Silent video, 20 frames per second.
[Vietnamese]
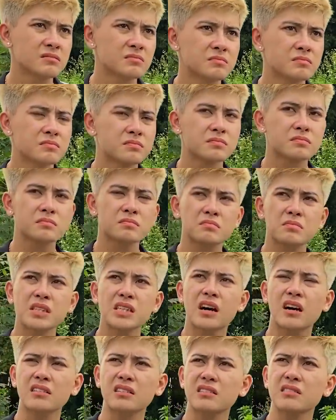nói chuyện nó
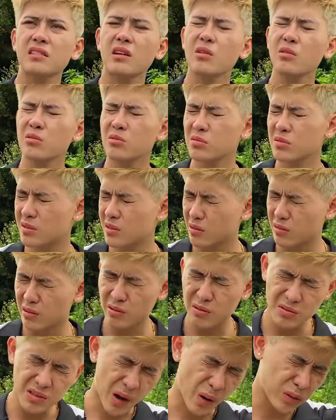bây giờ tao giờ
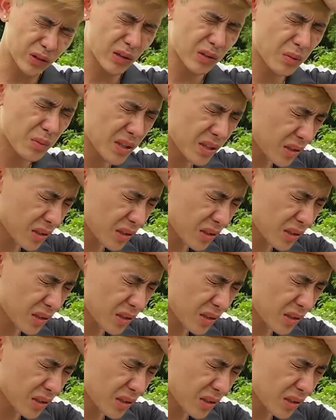tao đầu tao